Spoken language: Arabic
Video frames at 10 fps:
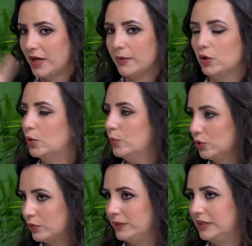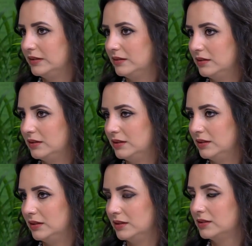دائما هبوط ب
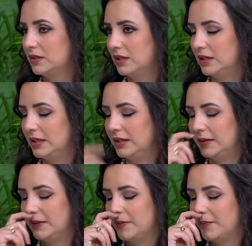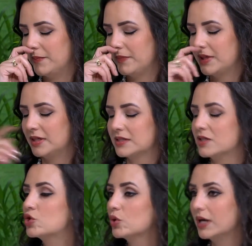آه، آه،
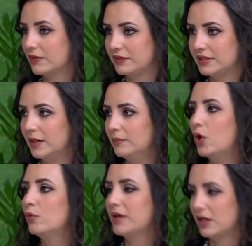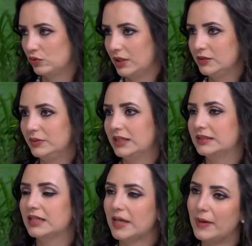السكر في الدم او بياخذوا ادويه
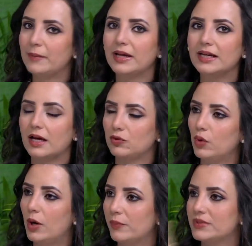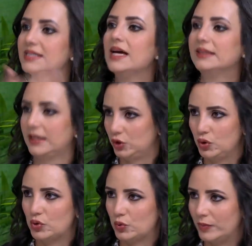كثير كمان ما ياخذوهم زياده عن
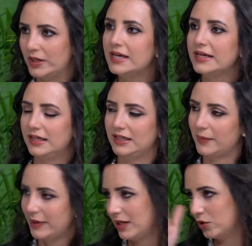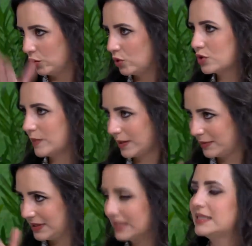اللزوم مم. يعني كمان لانه الكزبره
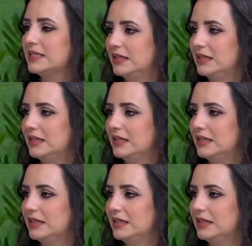بتنزل